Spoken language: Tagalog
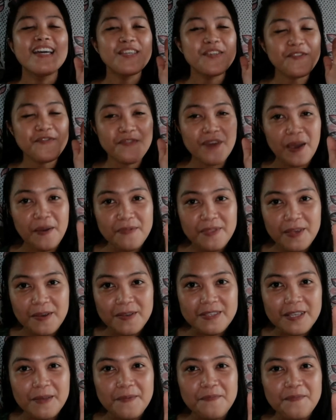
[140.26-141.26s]
Yung
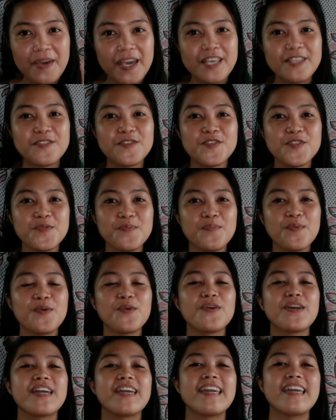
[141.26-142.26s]
5,000 pesos po,
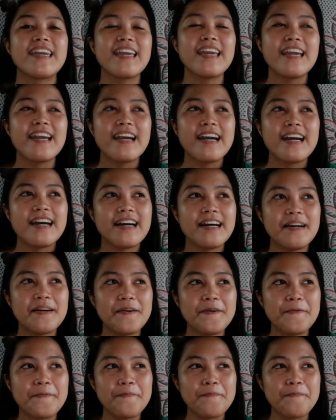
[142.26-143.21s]
eh, um,